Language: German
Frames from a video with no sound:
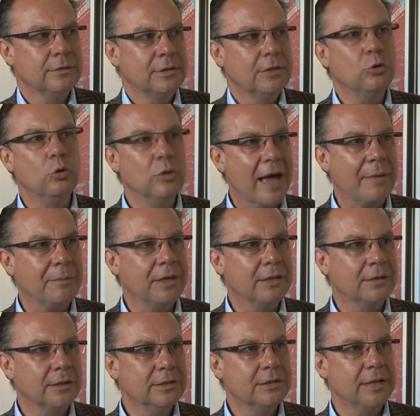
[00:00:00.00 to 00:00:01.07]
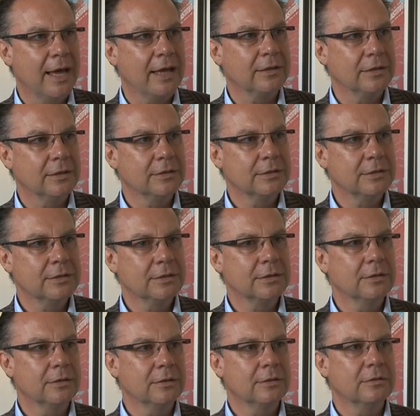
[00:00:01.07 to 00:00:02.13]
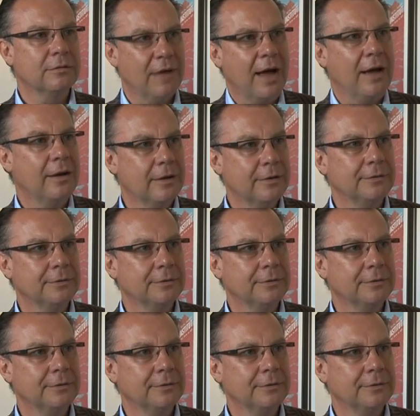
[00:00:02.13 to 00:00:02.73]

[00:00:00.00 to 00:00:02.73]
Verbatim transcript: die Dynamik des Theaters äh, wach.